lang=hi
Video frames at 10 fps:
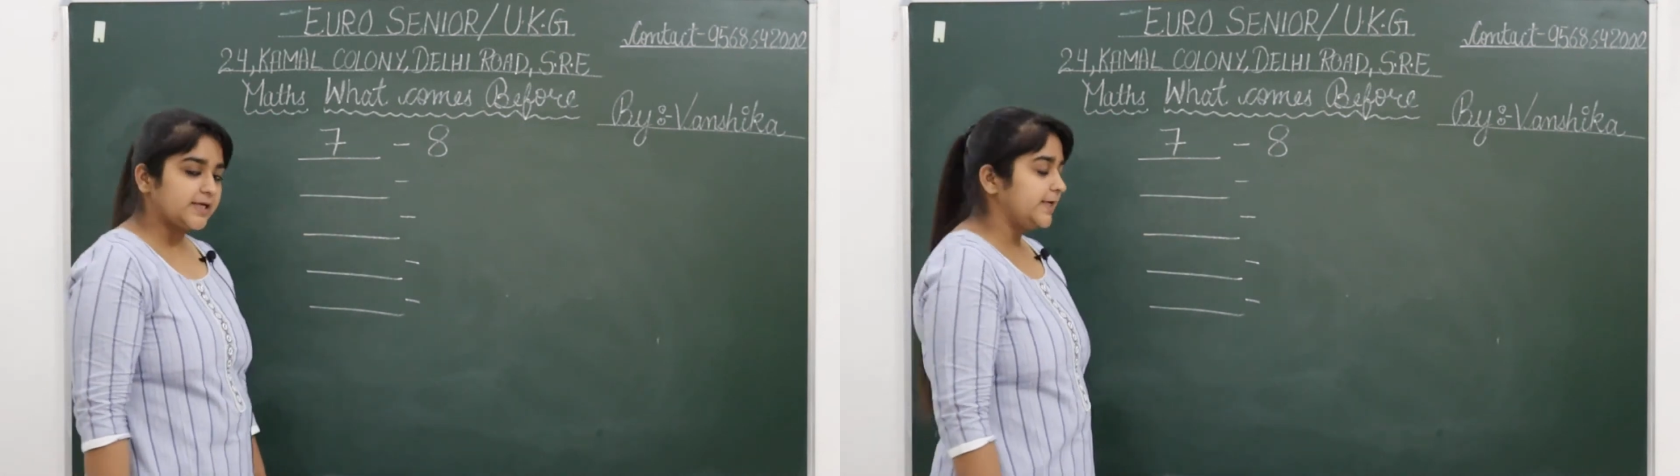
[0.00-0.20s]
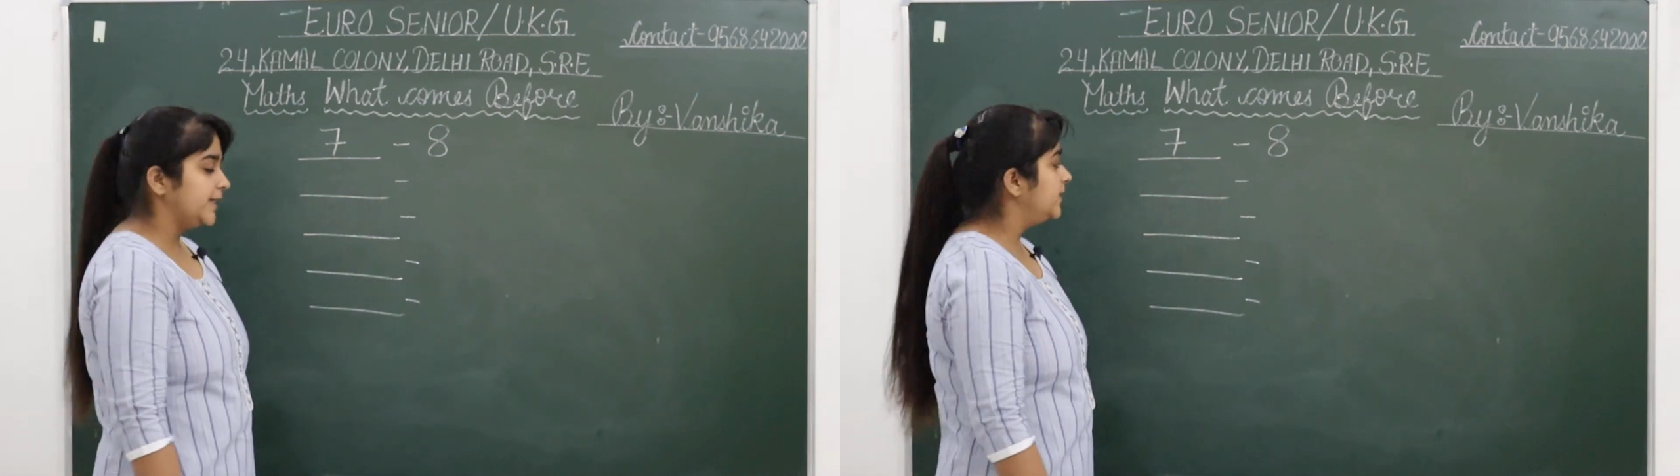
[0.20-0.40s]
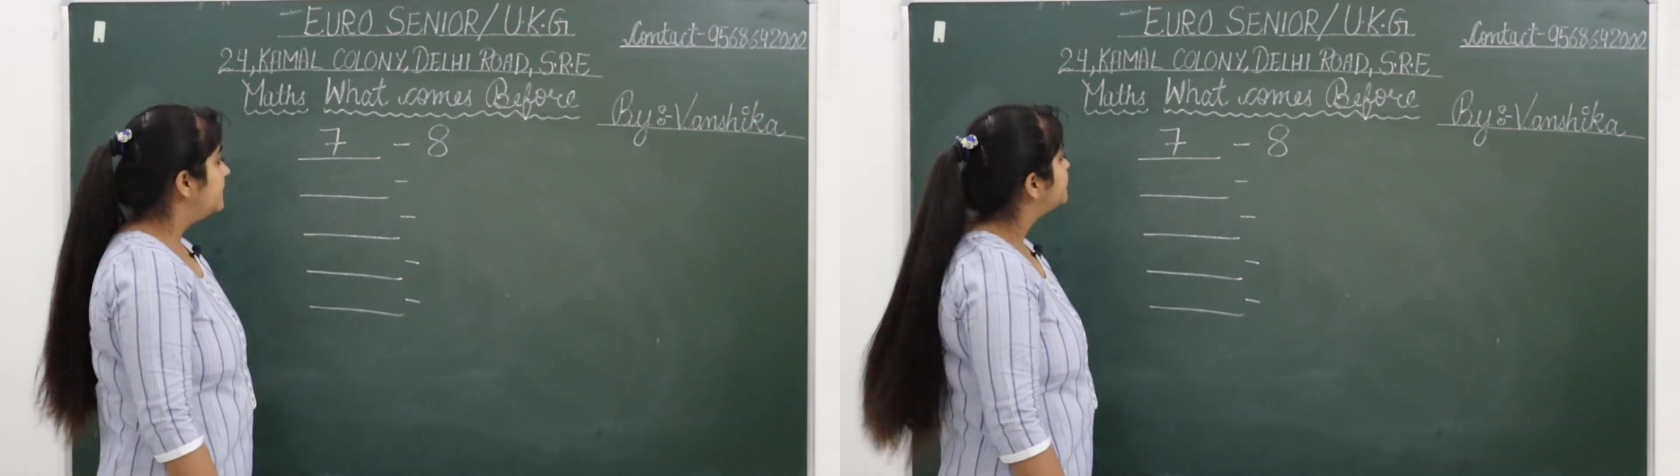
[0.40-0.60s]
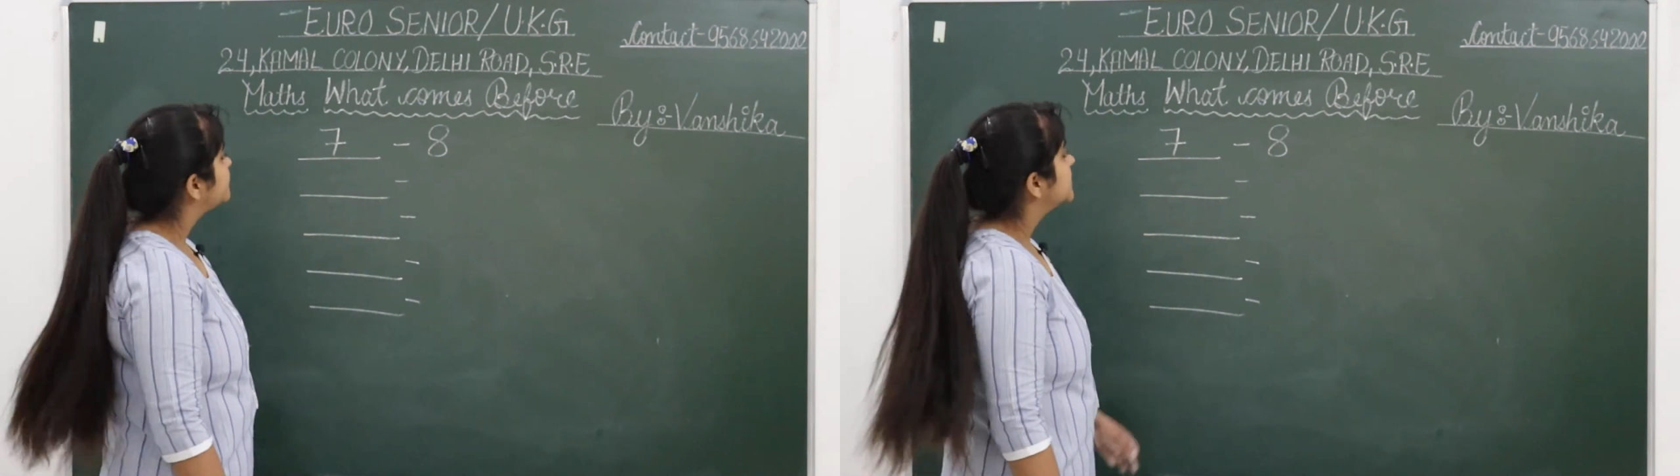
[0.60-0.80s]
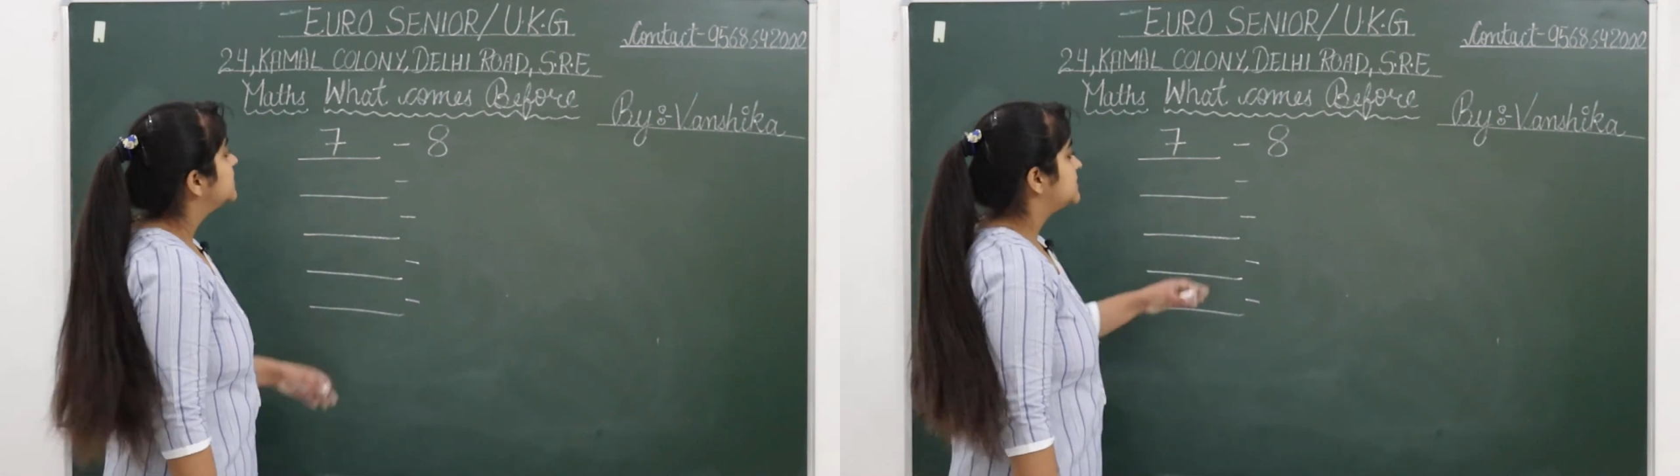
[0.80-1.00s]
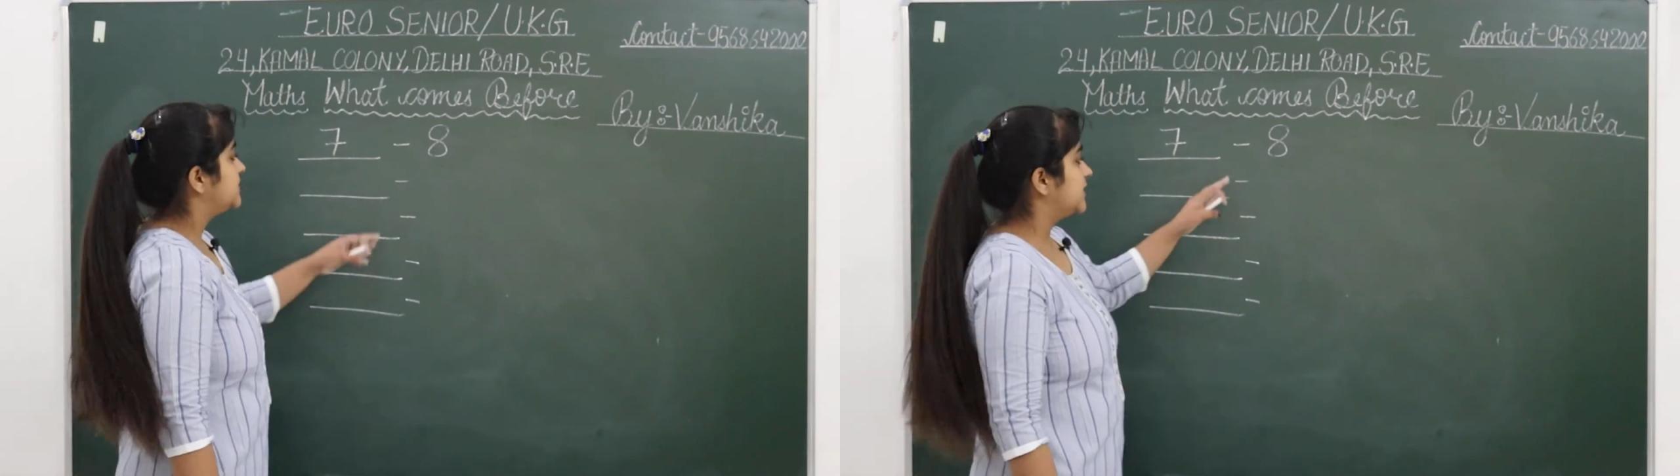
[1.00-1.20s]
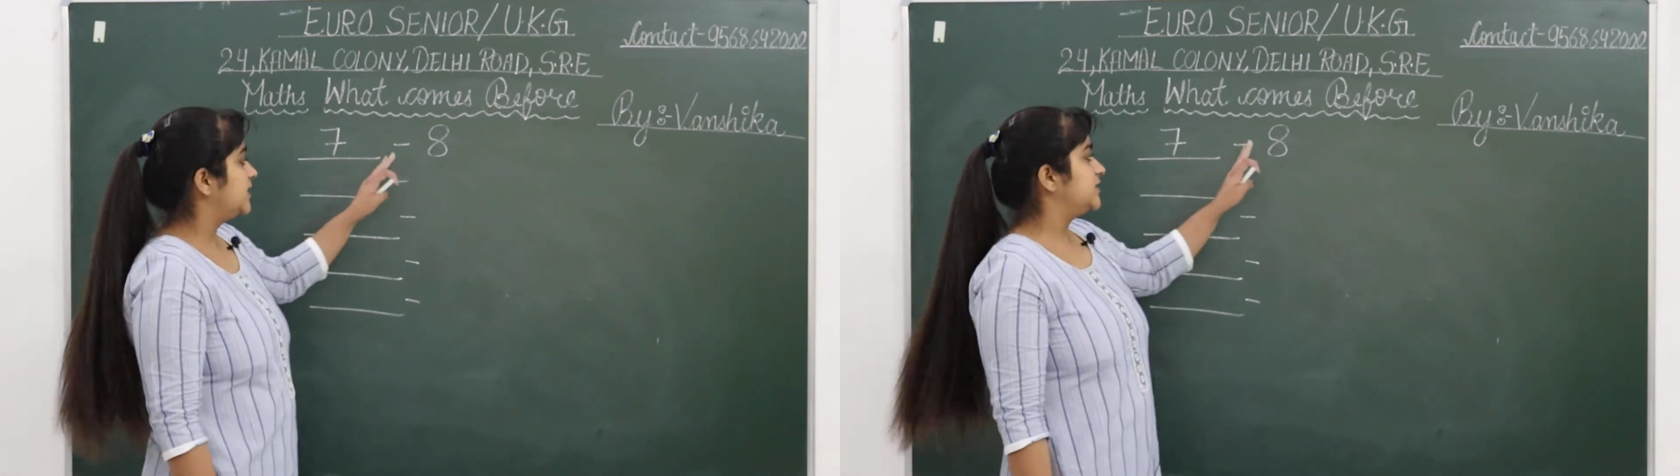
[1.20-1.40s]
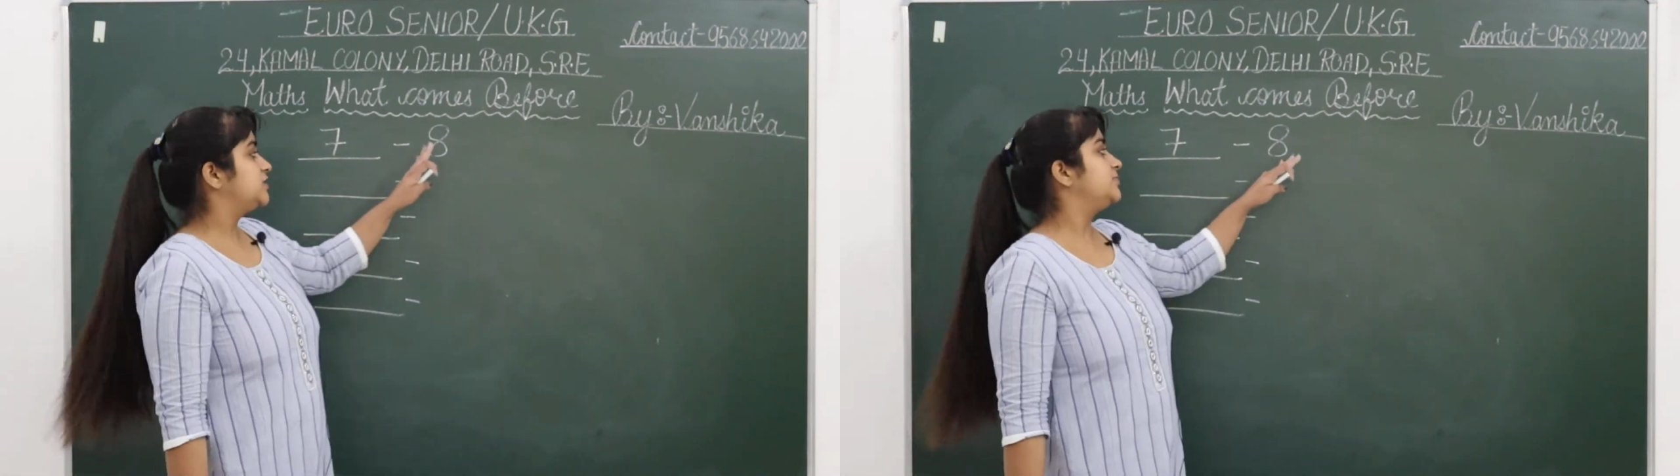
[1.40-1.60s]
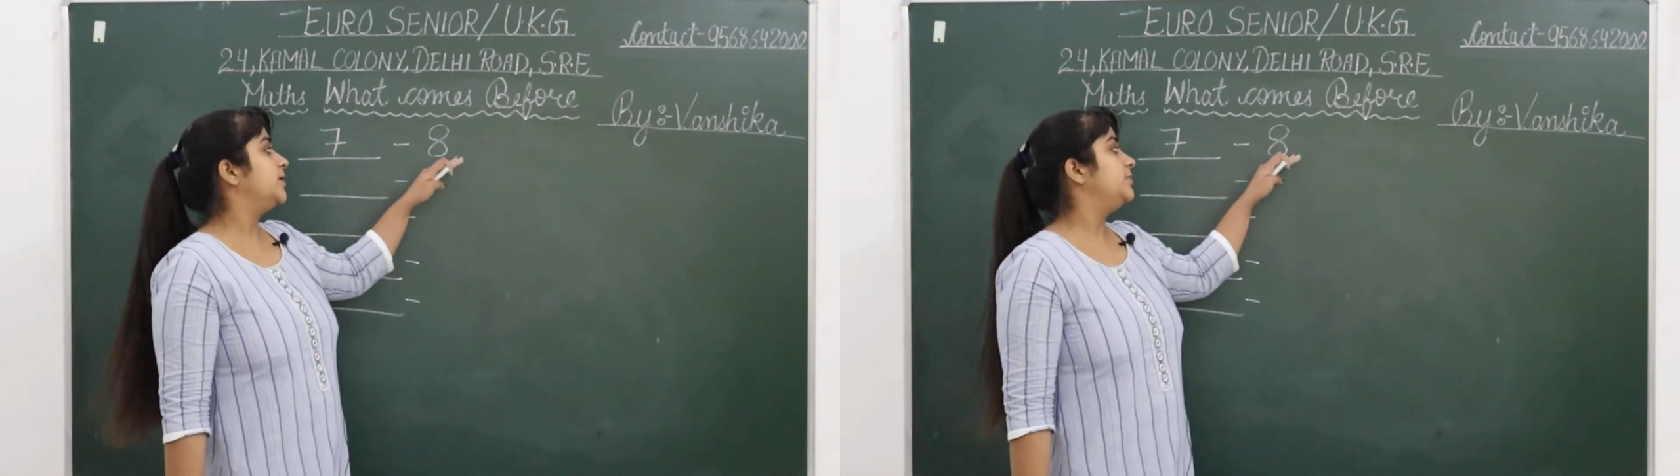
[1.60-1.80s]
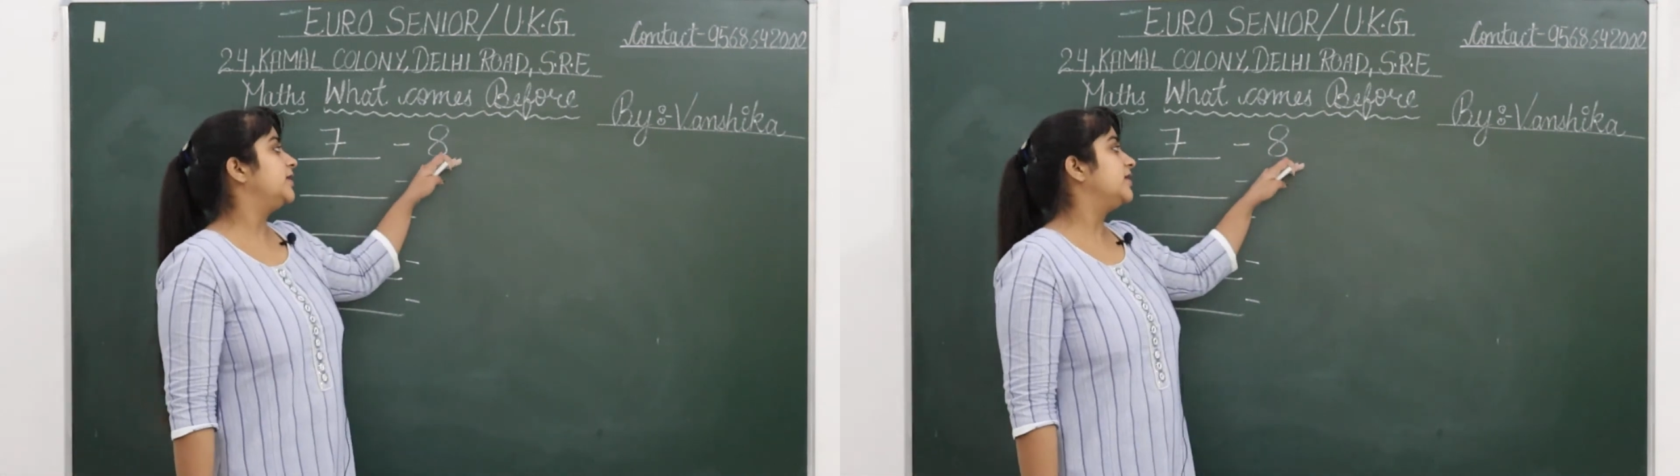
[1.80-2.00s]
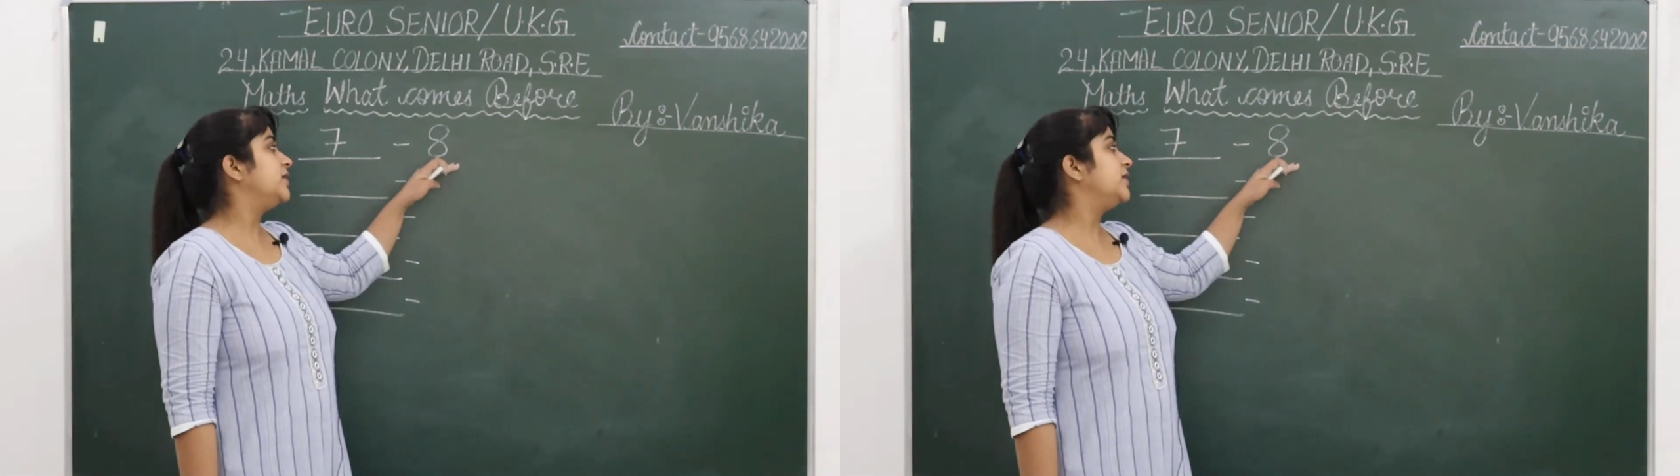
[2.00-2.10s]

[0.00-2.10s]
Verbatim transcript: क्लियर सिंगल डिजिट में हमने